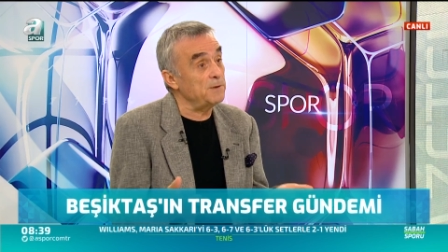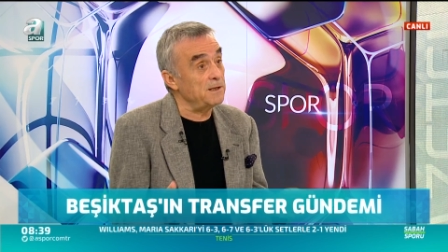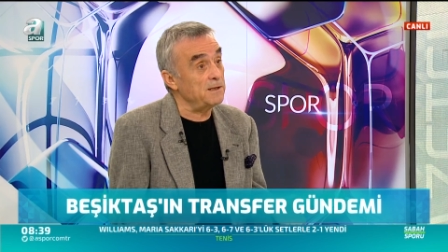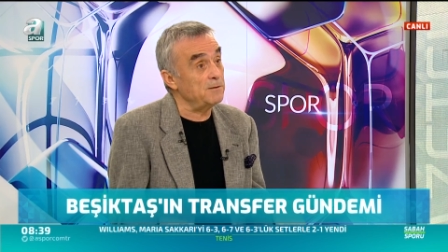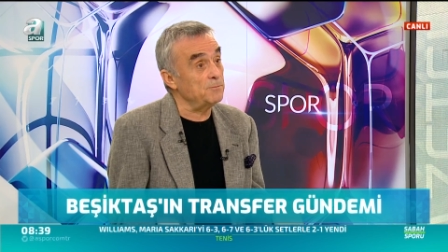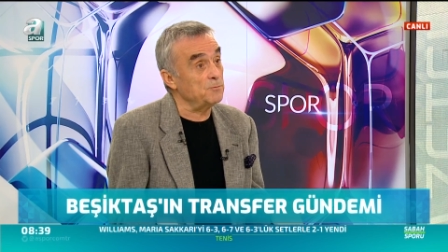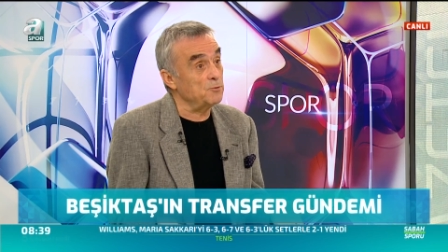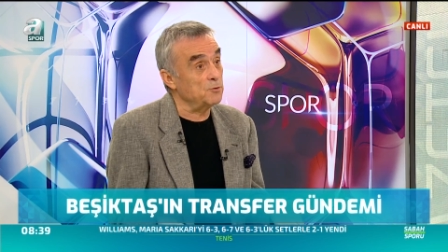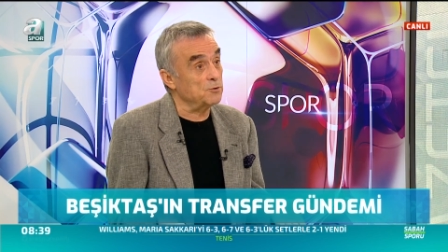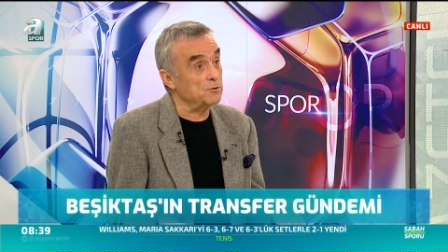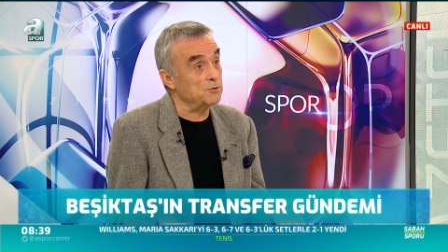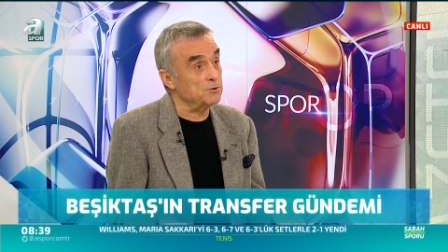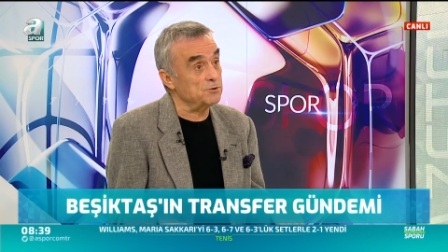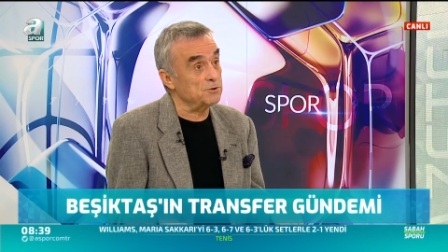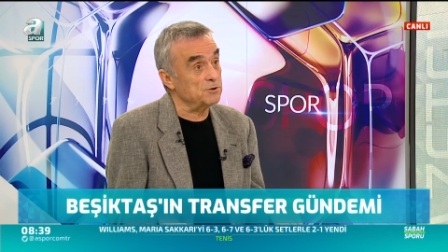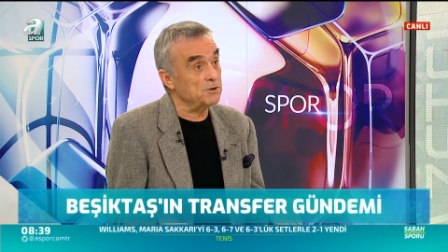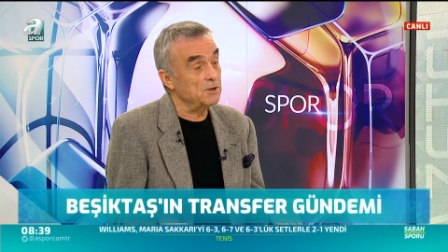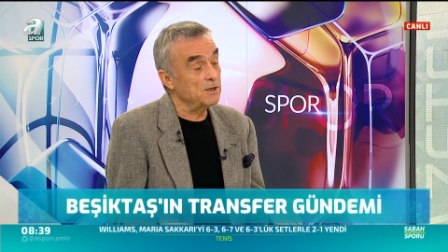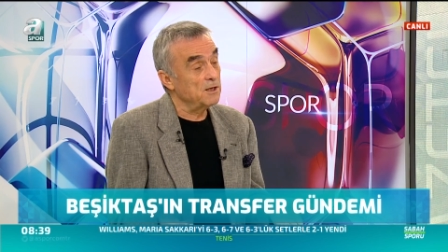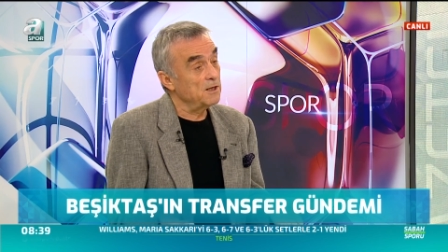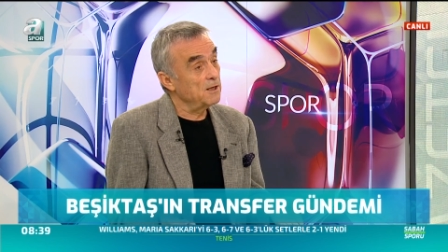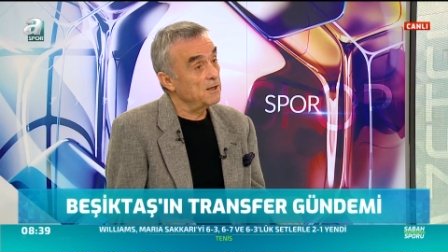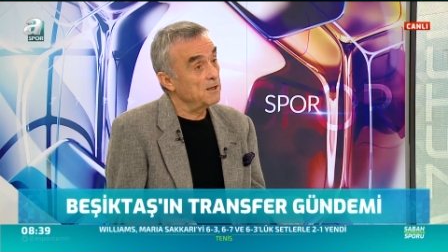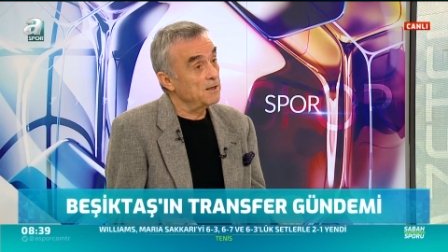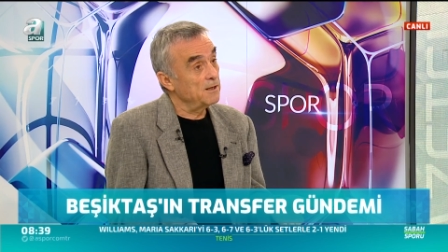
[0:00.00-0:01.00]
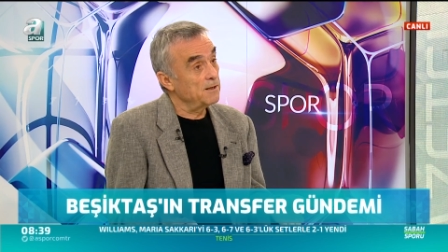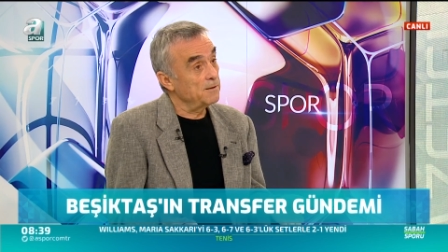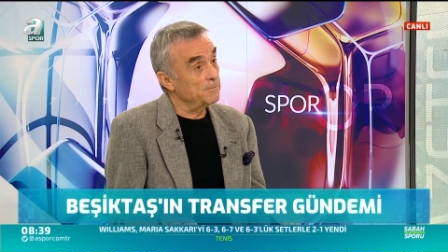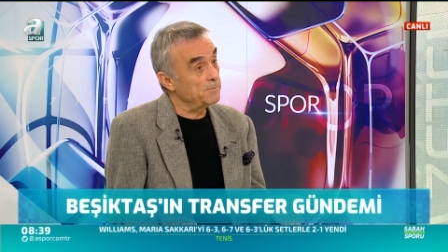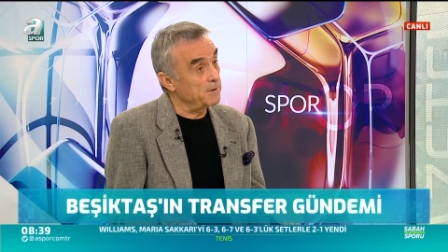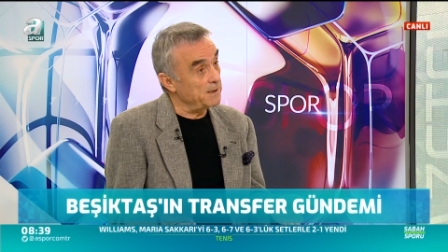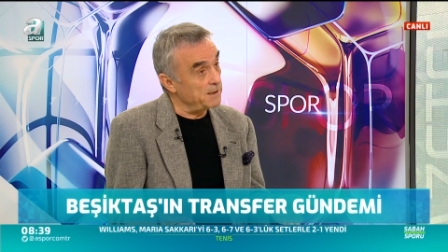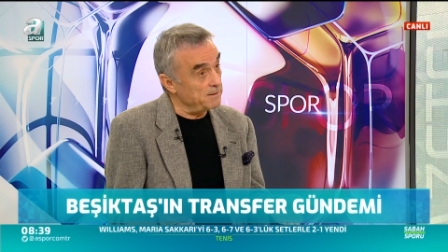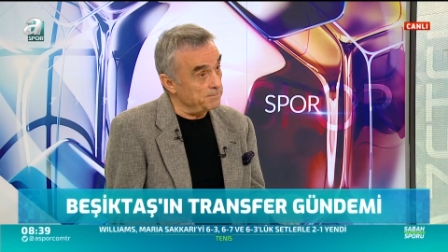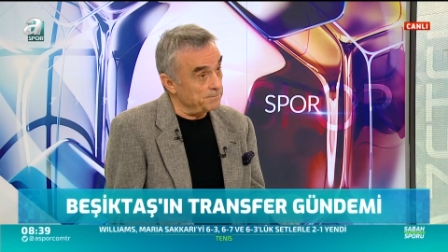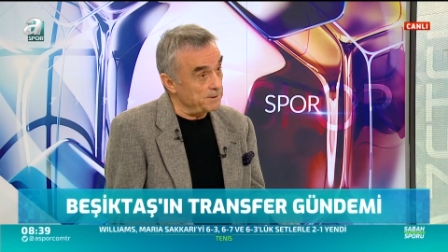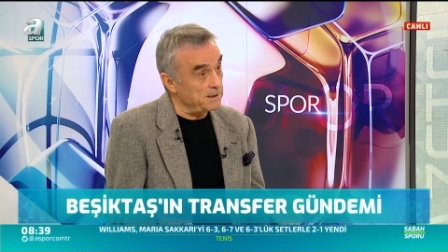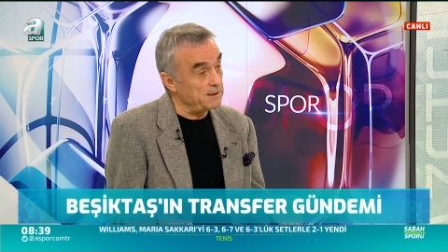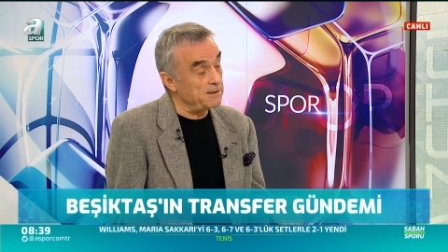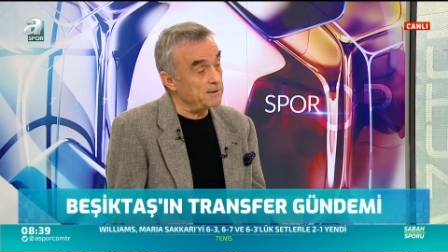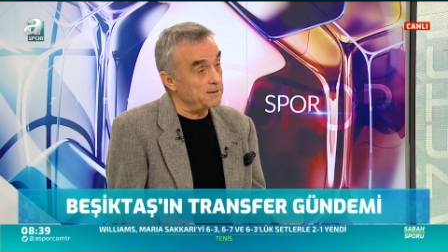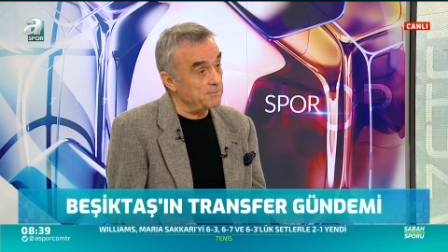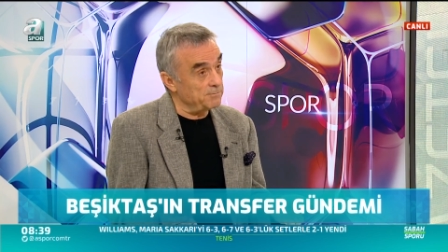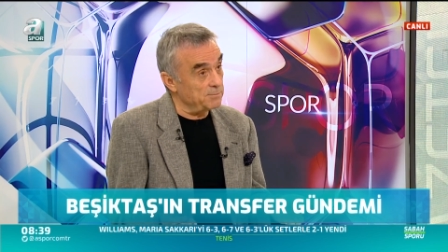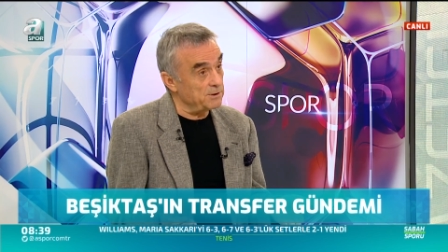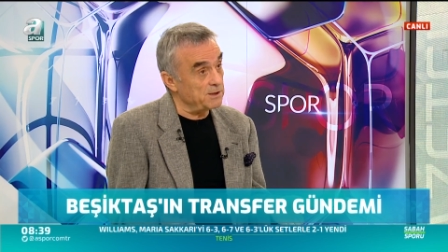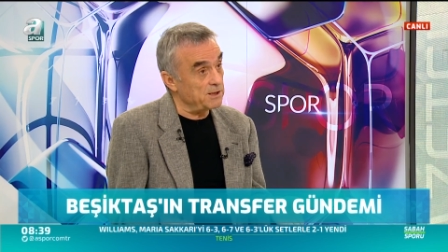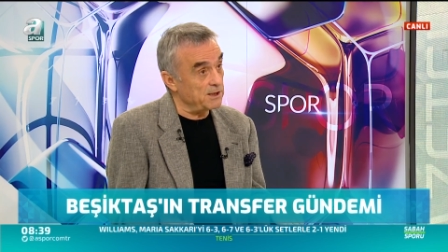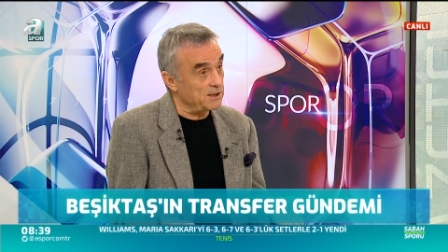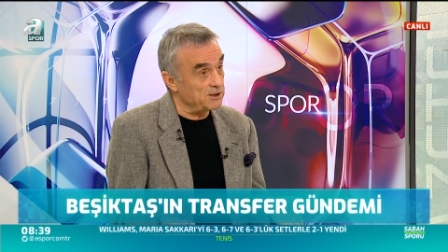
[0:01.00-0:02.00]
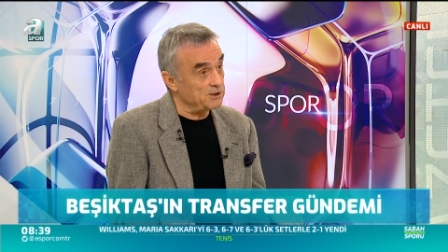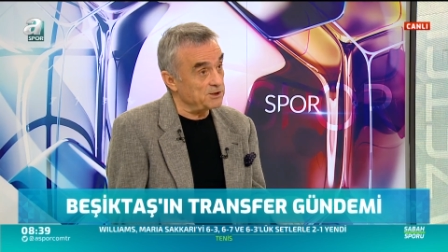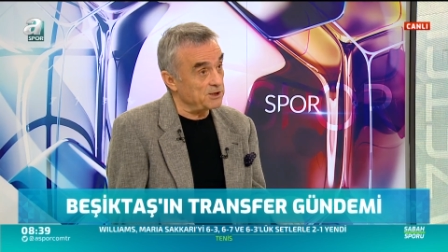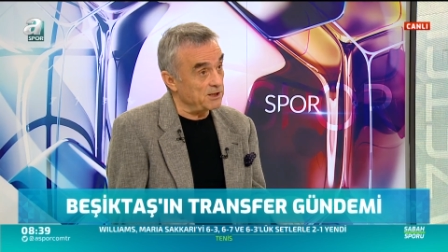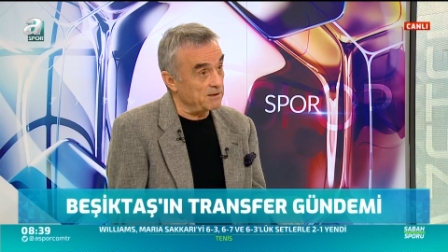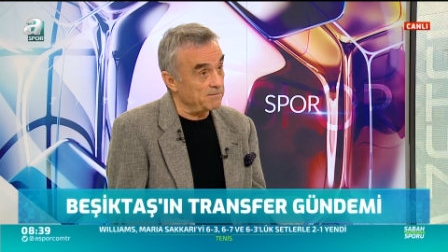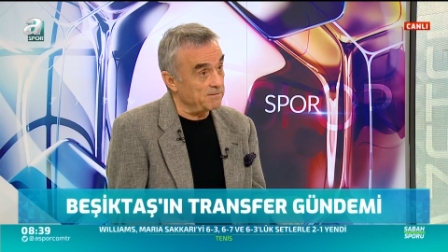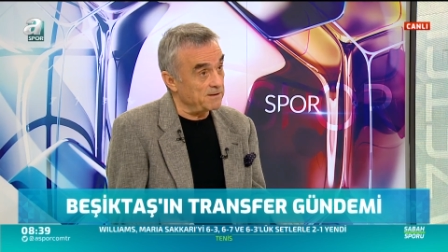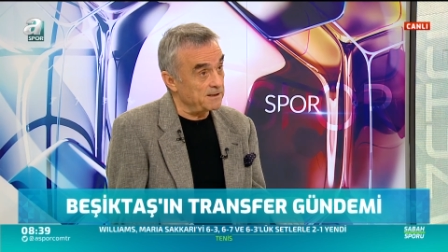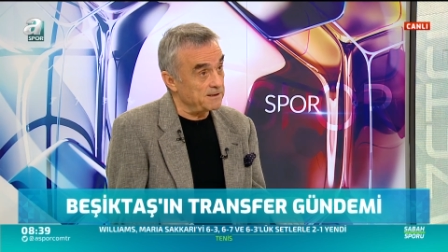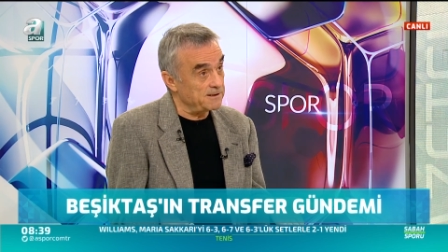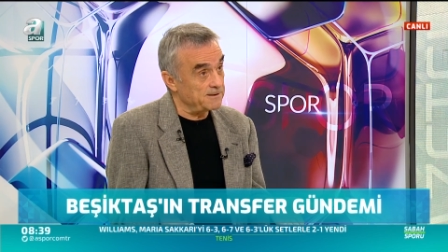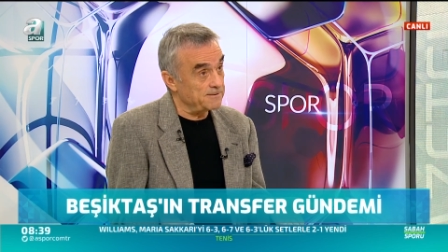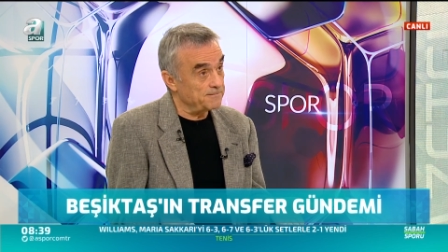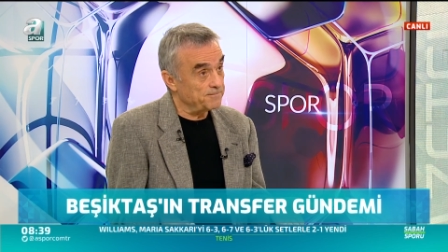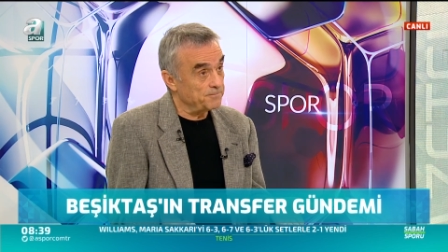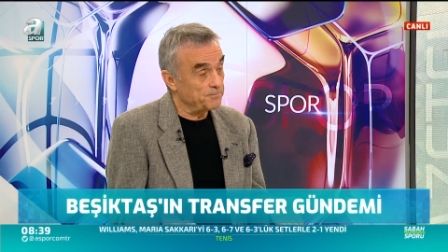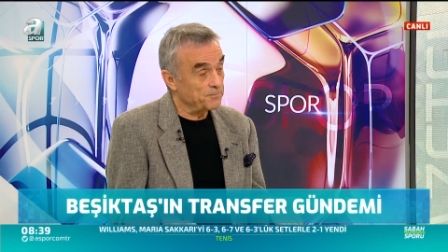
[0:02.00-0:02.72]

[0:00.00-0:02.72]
bilmiyoruz. Benim bildiğim bir tek şey var.